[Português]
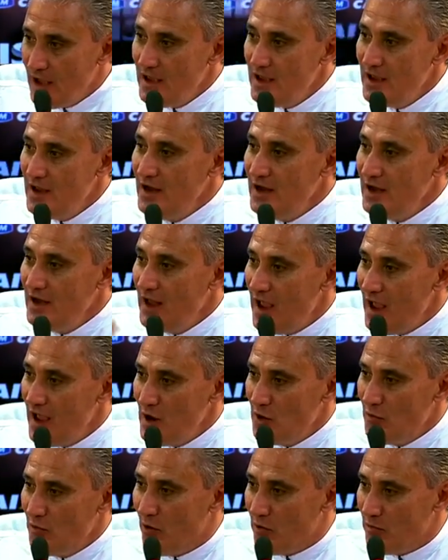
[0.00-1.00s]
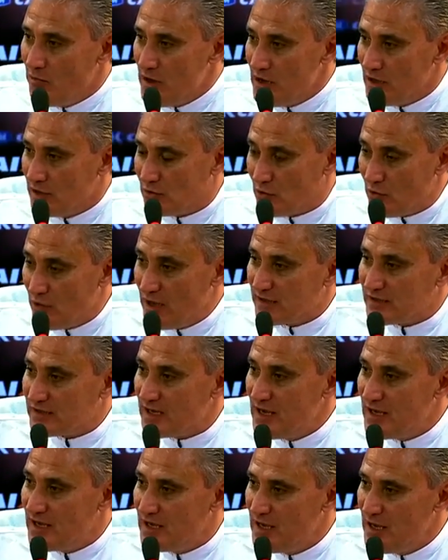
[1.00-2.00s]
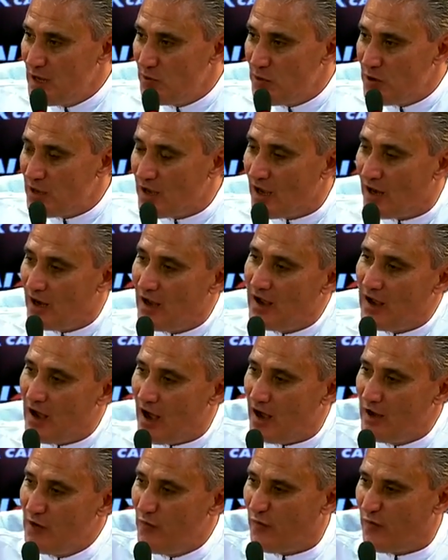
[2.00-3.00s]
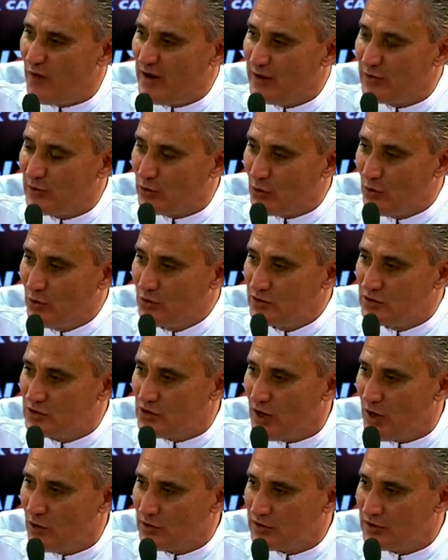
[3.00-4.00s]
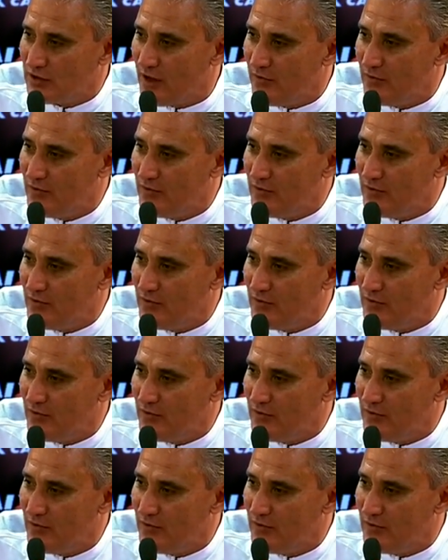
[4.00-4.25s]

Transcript: E em nenhum momento essa equipe que ela enfrentou um Chelsea da